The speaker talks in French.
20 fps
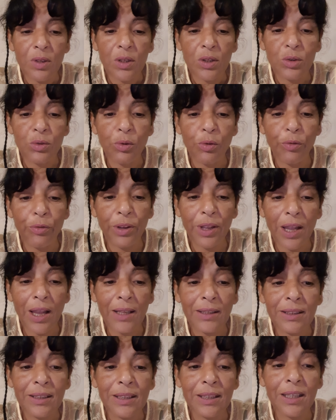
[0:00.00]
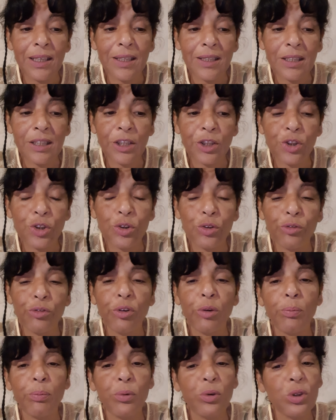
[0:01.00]
Je vous fais un ticket 7
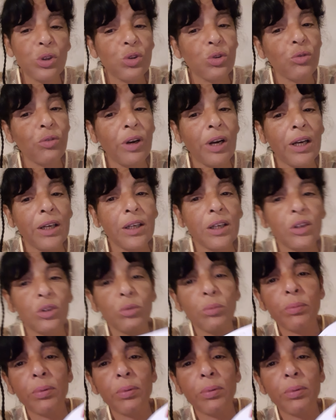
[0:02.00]
chevaux plus cheval en cadre